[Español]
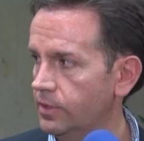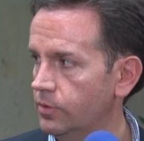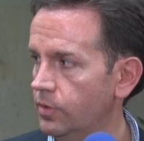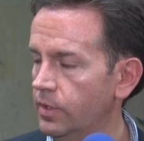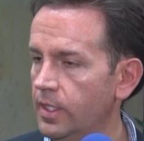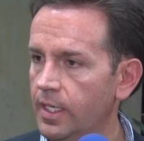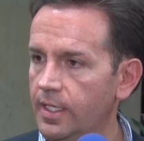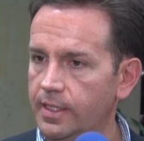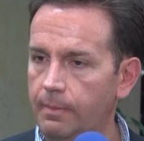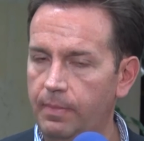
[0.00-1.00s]
Esto
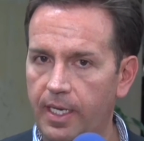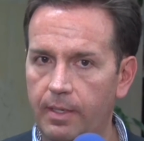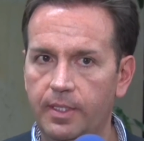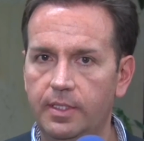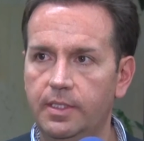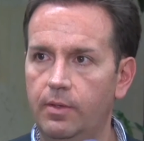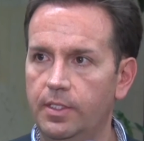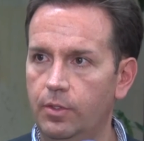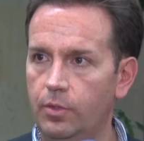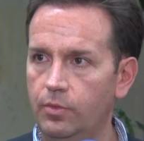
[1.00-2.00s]
está plenamente
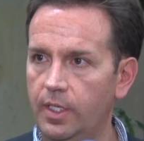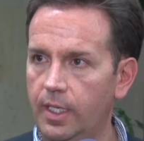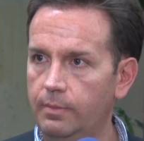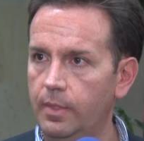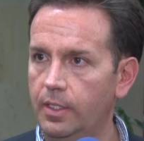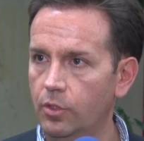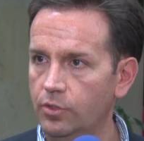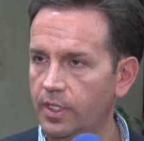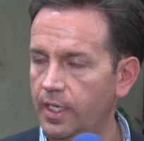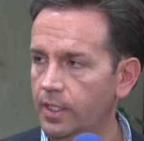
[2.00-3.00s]
establecido en, en
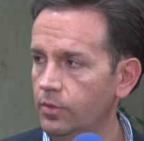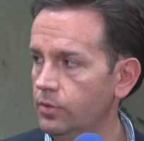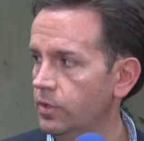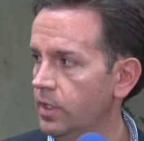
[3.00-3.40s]
dos decretos